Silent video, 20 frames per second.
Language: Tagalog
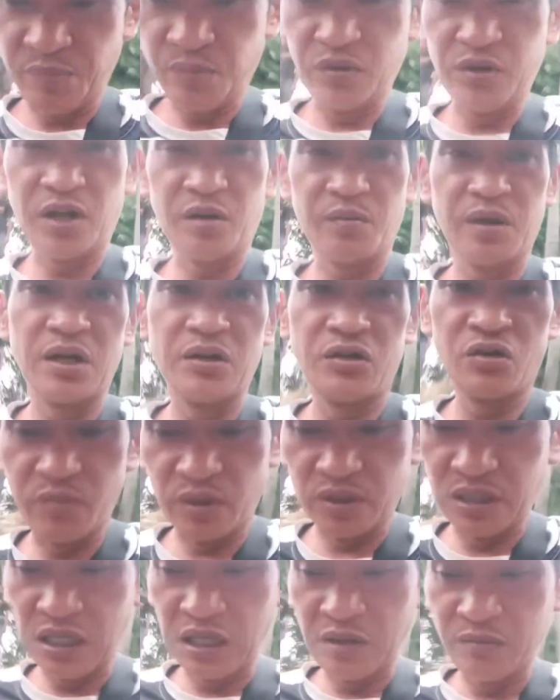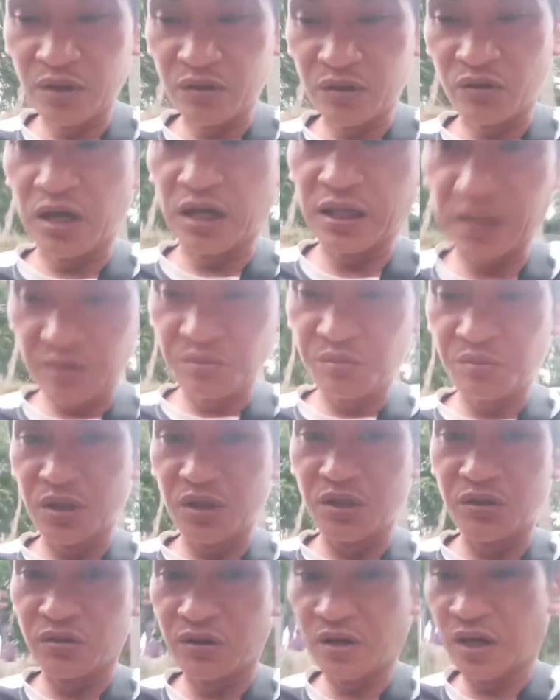hapon na, medyo madilim na tong ating
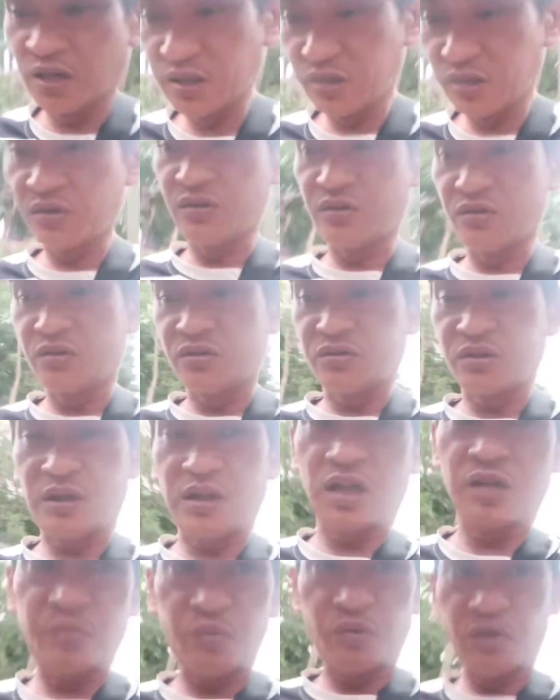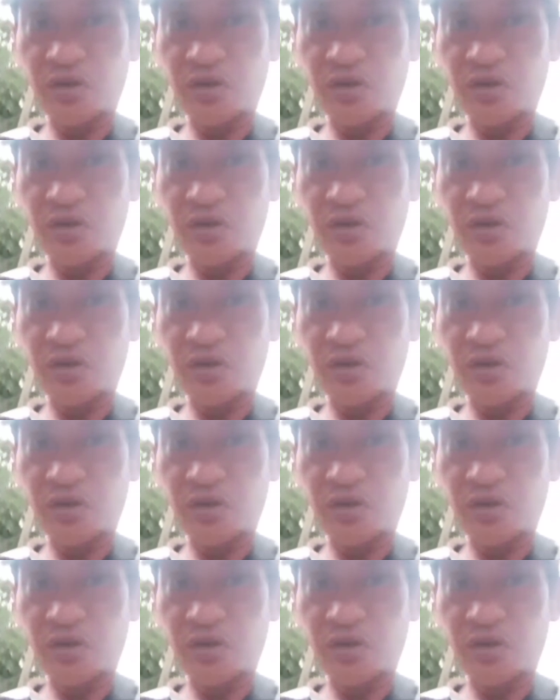video guys. So sa lahat